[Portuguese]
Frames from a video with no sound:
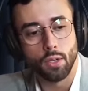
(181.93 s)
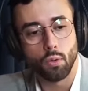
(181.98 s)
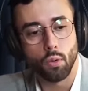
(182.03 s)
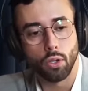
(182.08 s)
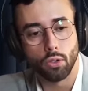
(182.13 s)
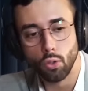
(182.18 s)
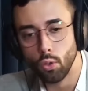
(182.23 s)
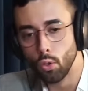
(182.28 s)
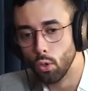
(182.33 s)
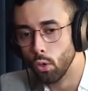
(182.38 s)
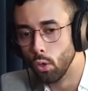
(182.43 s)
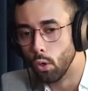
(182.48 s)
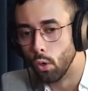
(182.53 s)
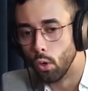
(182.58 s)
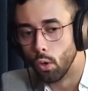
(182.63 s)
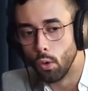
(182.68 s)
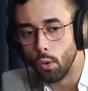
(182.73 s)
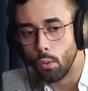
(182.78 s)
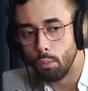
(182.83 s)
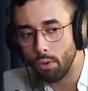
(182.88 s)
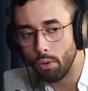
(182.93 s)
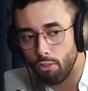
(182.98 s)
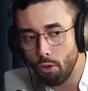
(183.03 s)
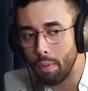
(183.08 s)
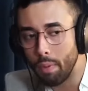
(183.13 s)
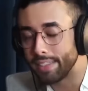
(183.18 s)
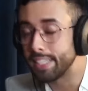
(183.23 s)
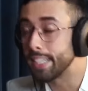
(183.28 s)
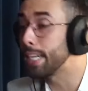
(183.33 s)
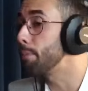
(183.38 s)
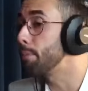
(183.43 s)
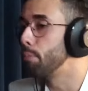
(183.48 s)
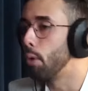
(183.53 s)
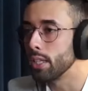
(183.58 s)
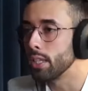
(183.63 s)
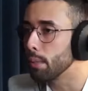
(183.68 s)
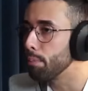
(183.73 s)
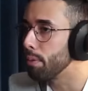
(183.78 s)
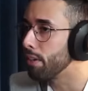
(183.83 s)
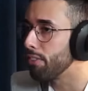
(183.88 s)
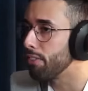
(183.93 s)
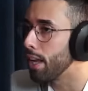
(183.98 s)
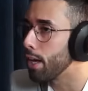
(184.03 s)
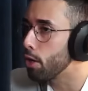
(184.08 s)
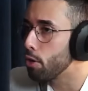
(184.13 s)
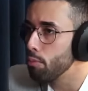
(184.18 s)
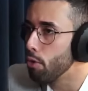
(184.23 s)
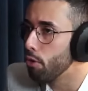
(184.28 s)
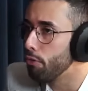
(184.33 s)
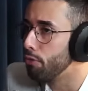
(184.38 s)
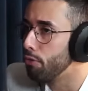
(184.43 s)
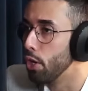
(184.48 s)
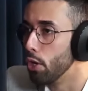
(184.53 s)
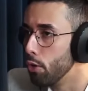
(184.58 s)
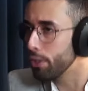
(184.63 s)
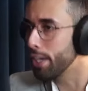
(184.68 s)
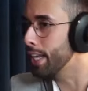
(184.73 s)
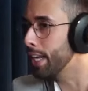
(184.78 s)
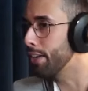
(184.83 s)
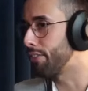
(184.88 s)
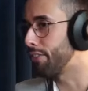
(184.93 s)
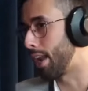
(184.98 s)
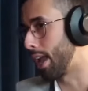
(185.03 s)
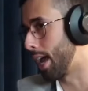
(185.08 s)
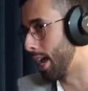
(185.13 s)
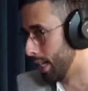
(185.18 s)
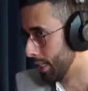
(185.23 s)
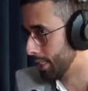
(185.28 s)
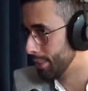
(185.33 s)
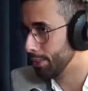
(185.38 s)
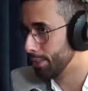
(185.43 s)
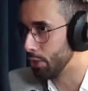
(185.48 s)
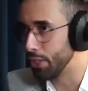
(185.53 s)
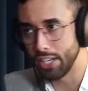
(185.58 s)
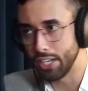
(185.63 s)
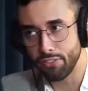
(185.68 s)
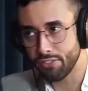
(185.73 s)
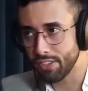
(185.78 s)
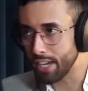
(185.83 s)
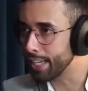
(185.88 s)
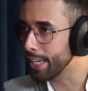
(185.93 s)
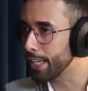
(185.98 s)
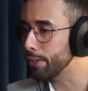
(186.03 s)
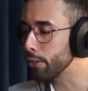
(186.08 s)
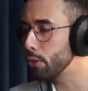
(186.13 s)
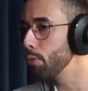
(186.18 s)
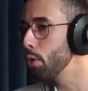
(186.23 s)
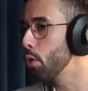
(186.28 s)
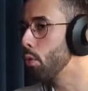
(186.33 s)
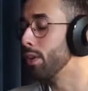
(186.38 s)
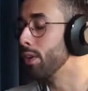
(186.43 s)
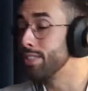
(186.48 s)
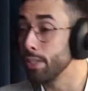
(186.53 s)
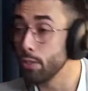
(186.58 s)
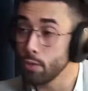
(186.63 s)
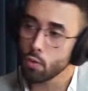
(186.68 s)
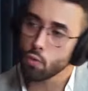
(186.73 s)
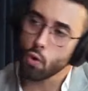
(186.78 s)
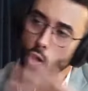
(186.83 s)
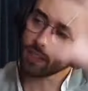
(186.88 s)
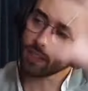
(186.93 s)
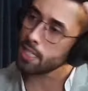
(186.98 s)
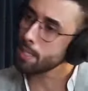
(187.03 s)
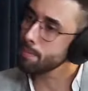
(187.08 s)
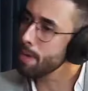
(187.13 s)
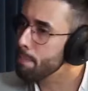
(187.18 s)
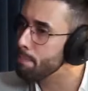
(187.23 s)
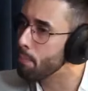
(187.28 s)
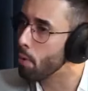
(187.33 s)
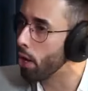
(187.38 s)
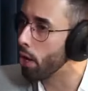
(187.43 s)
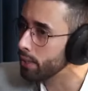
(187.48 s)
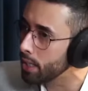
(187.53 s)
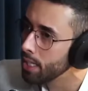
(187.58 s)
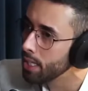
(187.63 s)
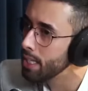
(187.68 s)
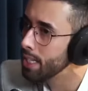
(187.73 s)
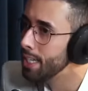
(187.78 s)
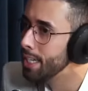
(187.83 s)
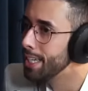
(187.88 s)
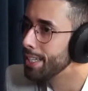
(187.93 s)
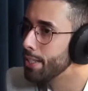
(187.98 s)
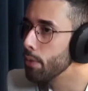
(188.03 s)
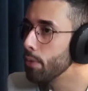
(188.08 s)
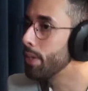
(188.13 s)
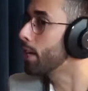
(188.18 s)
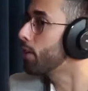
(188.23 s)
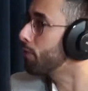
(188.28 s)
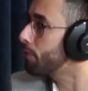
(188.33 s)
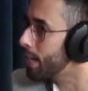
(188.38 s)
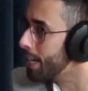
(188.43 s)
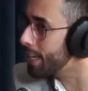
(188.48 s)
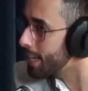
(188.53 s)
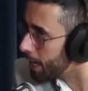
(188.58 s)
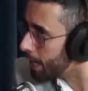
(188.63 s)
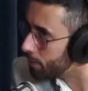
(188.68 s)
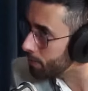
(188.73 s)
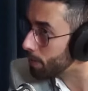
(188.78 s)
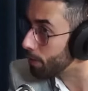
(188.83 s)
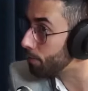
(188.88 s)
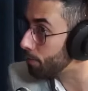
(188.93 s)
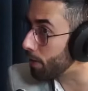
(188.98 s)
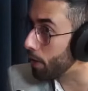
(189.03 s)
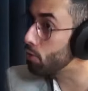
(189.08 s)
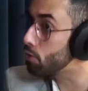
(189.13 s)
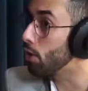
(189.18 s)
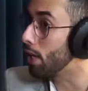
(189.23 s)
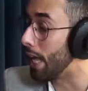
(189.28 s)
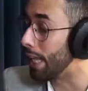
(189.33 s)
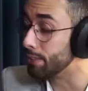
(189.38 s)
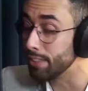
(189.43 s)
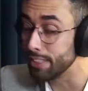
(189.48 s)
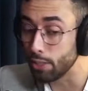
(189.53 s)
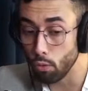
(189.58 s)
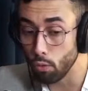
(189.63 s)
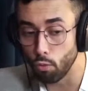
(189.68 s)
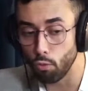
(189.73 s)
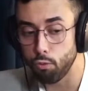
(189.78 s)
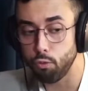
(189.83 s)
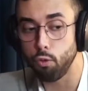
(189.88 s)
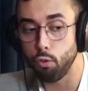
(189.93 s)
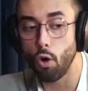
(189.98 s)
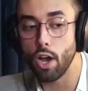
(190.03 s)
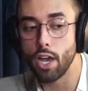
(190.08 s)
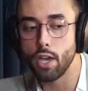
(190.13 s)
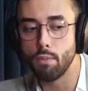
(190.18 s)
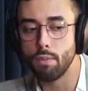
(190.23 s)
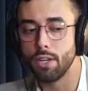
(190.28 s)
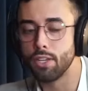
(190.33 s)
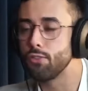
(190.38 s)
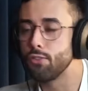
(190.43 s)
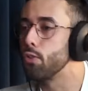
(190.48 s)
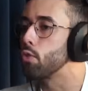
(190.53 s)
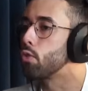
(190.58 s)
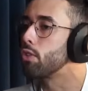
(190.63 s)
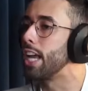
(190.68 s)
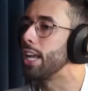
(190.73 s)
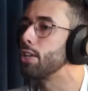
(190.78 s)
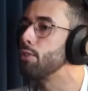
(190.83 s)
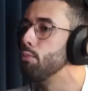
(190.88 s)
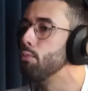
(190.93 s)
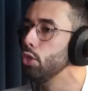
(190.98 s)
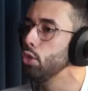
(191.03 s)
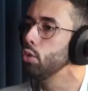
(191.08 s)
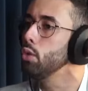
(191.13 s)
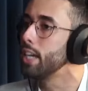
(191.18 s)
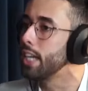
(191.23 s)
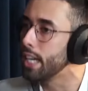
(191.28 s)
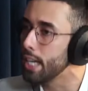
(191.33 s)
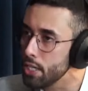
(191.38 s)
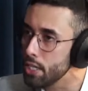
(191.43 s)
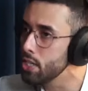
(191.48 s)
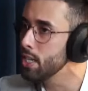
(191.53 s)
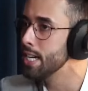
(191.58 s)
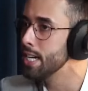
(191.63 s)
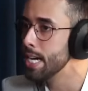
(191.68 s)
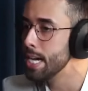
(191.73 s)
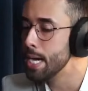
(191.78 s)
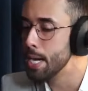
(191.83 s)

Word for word: quando, pô, vou bater na porta para falar com meu filho, eu não queria falar. Eu queria ficar quieto no meu canto. Você não encosta na minha porta que eu quero ficar quieto, quero ficar isolado. Então foi uma dificuldade muito grande